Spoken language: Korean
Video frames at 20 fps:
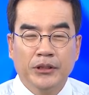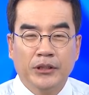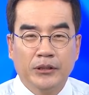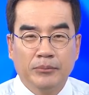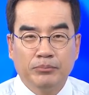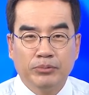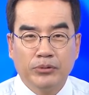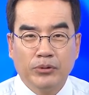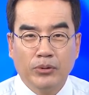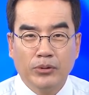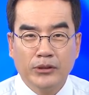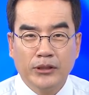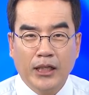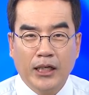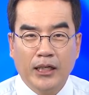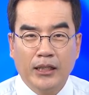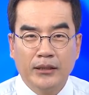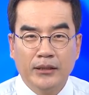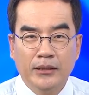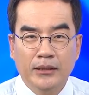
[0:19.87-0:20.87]
이
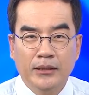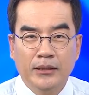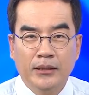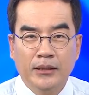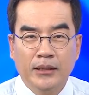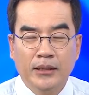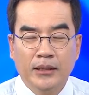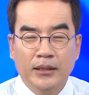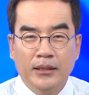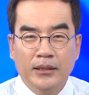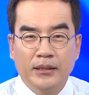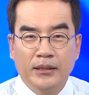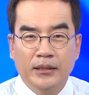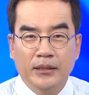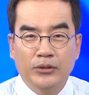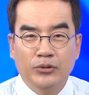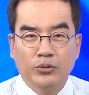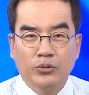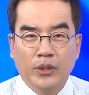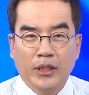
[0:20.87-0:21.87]
부동산을
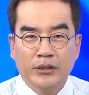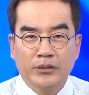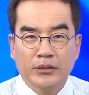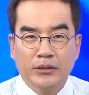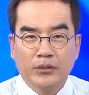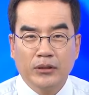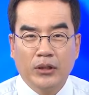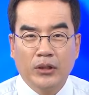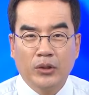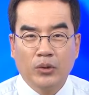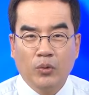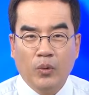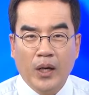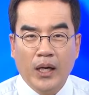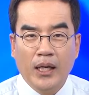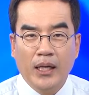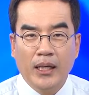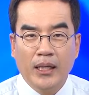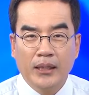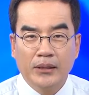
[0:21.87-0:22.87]
이
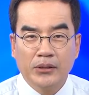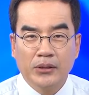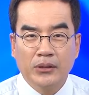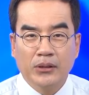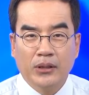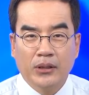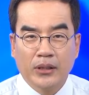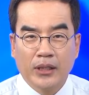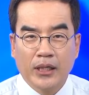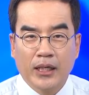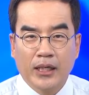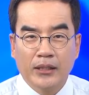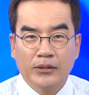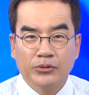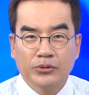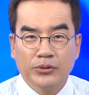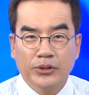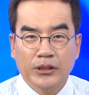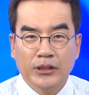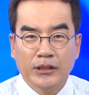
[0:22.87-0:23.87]
유가증권화해서 거래할
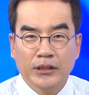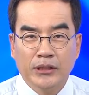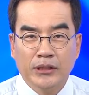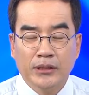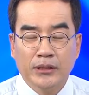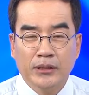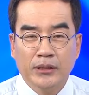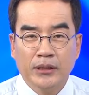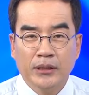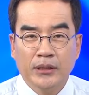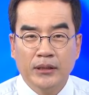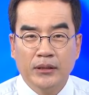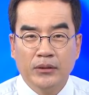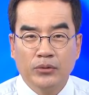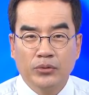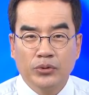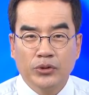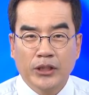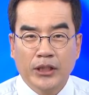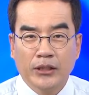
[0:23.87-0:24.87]
수 있는
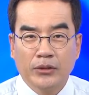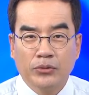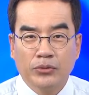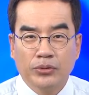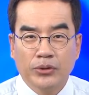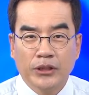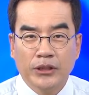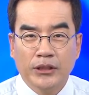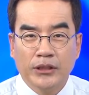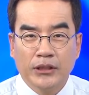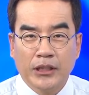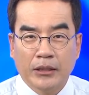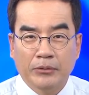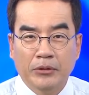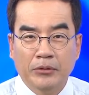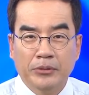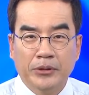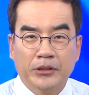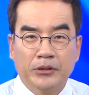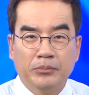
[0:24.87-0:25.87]
투자의 툴이
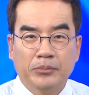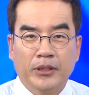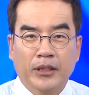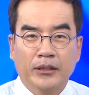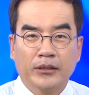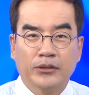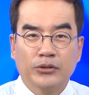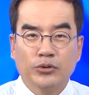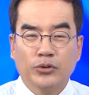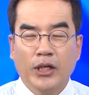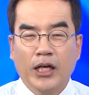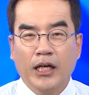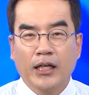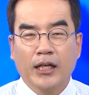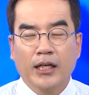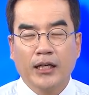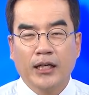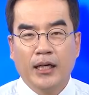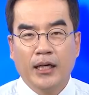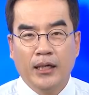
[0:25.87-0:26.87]
제법 있습니다. 그 중에
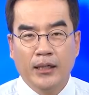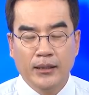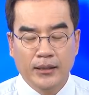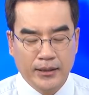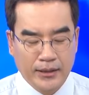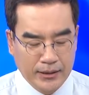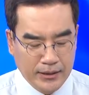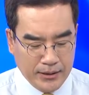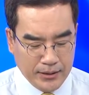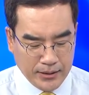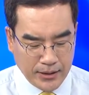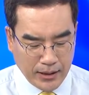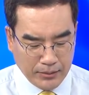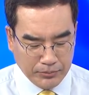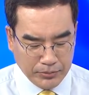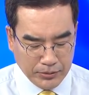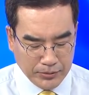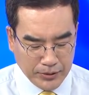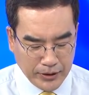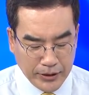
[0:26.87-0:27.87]
하나가 리츠
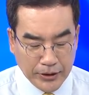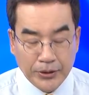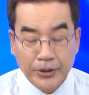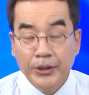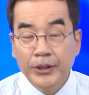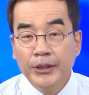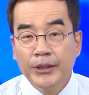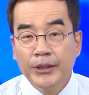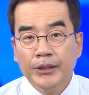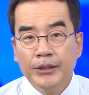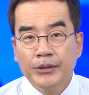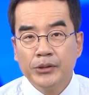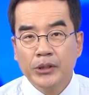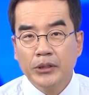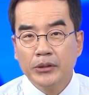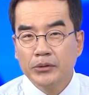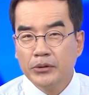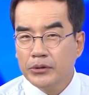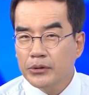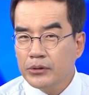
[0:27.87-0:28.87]
상품인데요.
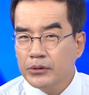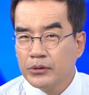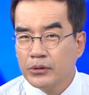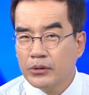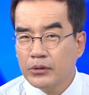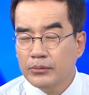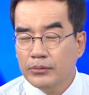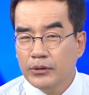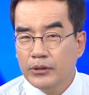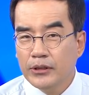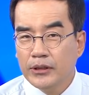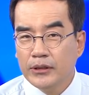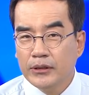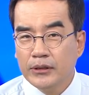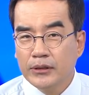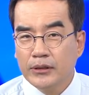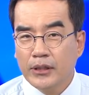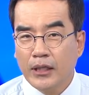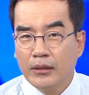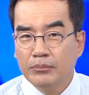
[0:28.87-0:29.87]
최근 들어서 글로벌
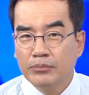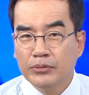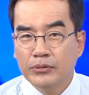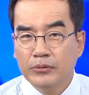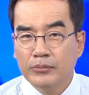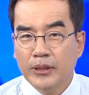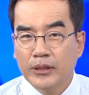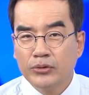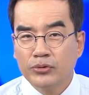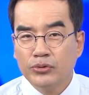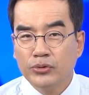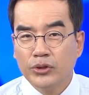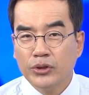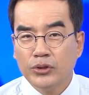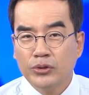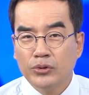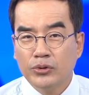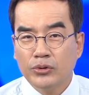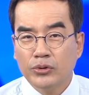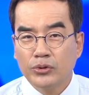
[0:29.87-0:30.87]
리츠 상품의
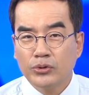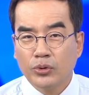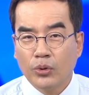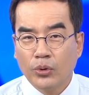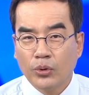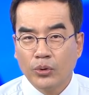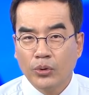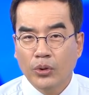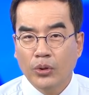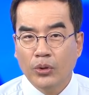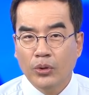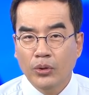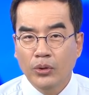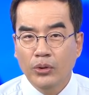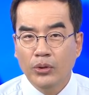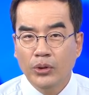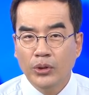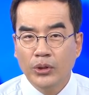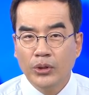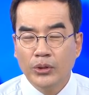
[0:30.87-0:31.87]
수익률도
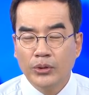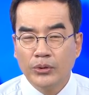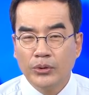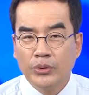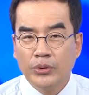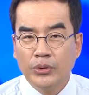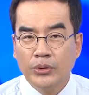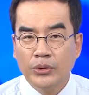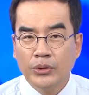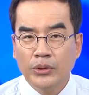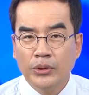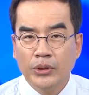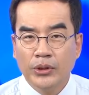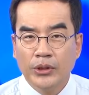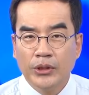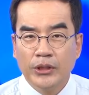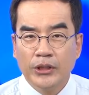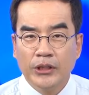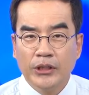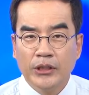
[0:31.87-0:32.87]
좋고
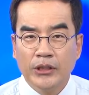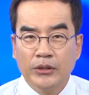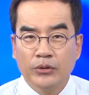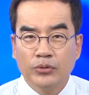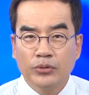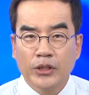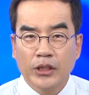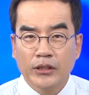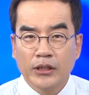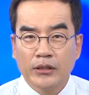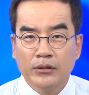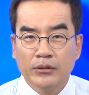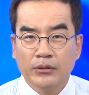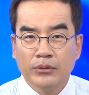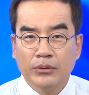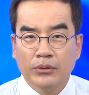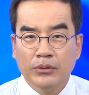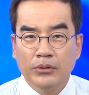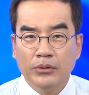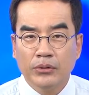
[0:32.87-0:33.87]
또이
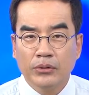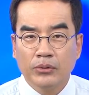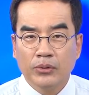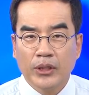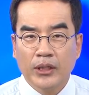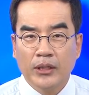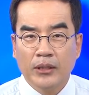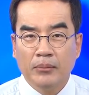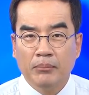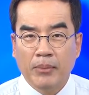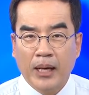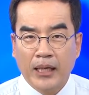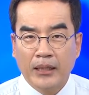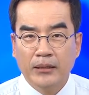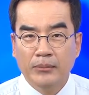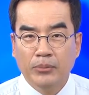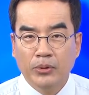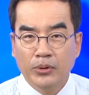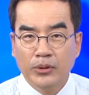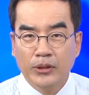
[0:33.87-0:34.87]
투자자들도 꽤
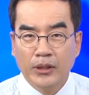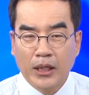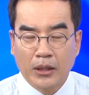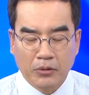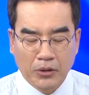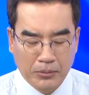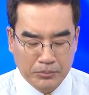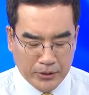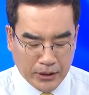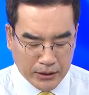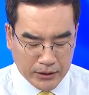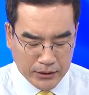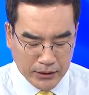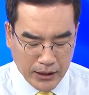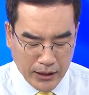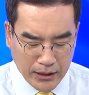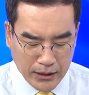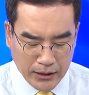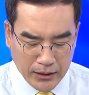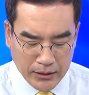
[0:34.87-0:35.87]
많이 모인다고 합니다.
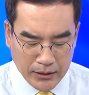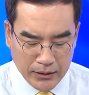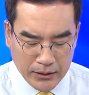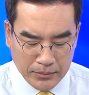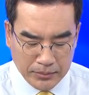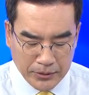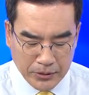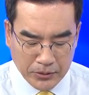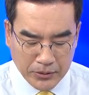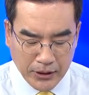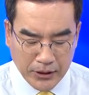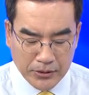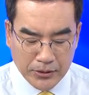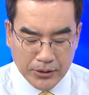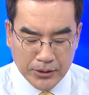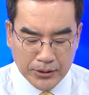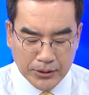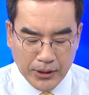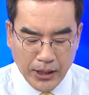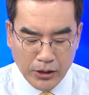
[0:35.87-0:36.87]
그 얘기를
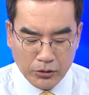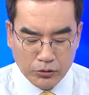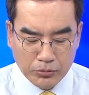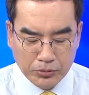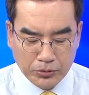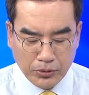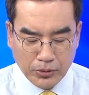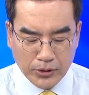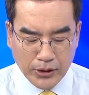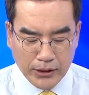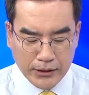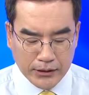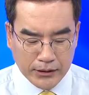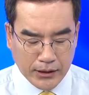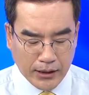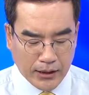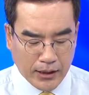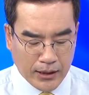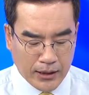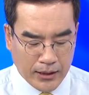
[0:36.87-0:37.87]
비롯해서요 한국 부동산
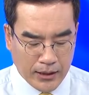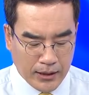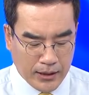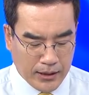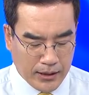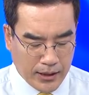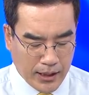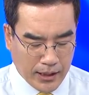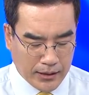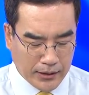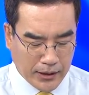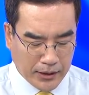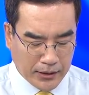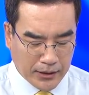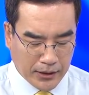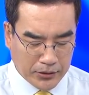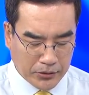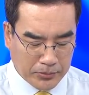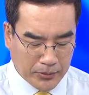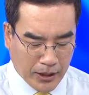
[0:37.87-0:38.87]
시장에 대한
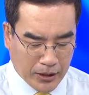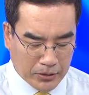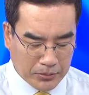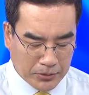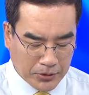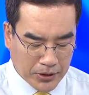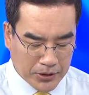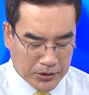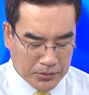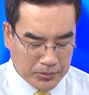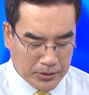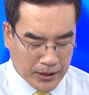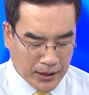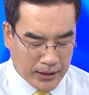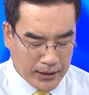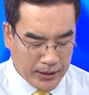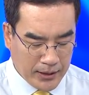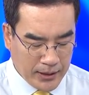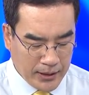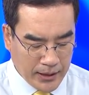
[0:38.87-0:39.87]
얘기까지 좀 나눠보겠습니다.
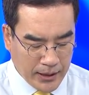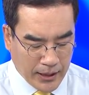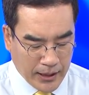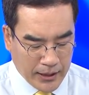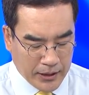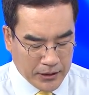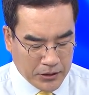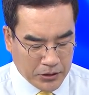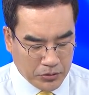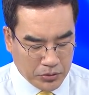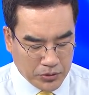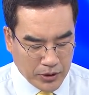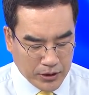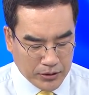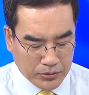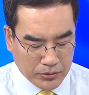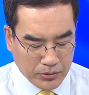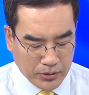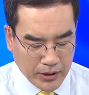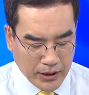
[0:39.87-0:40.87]

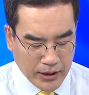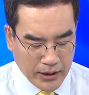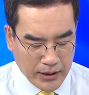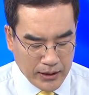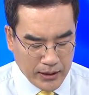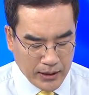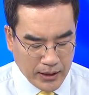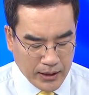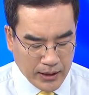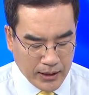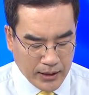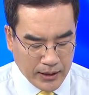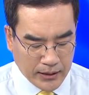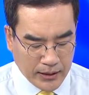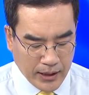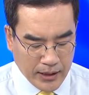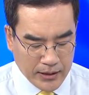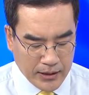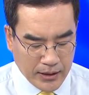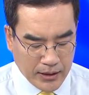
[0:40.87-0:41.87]
NH투자증권의
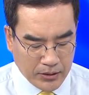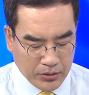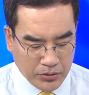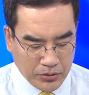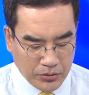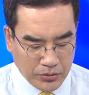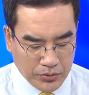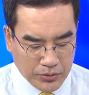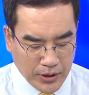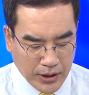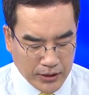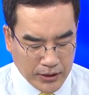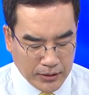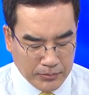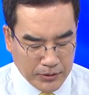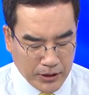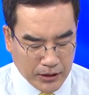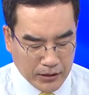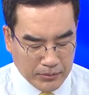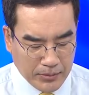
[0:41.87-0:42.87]
대체
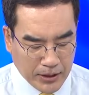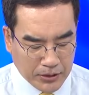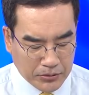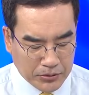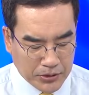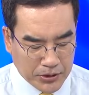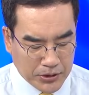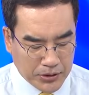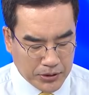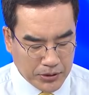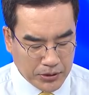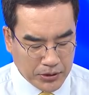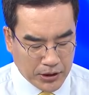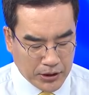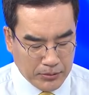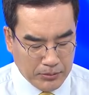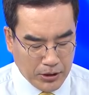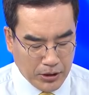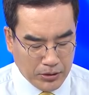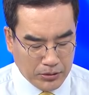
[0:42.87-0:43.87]
투자팀장을 맡고 있죠
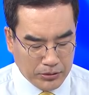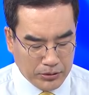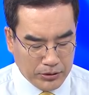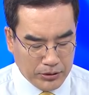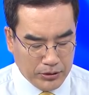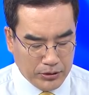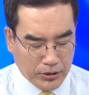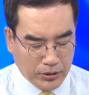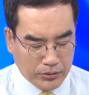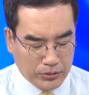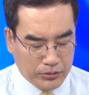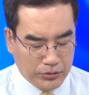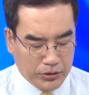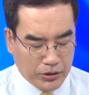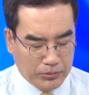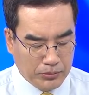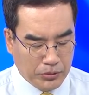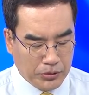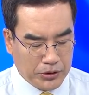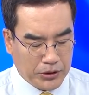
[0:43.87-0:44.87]
김형근
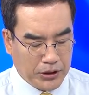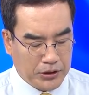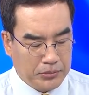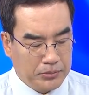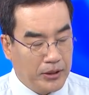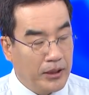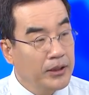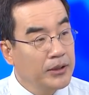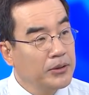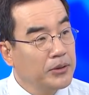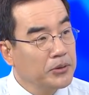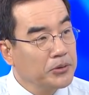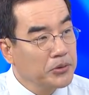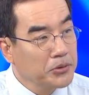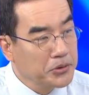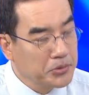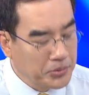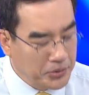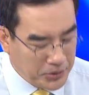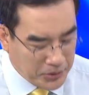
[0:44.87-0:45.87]
연구위원 모시겠습니다. 어서
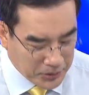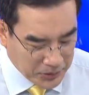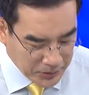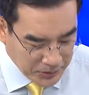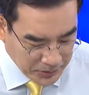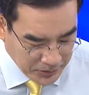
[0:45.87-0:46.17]
오십시오.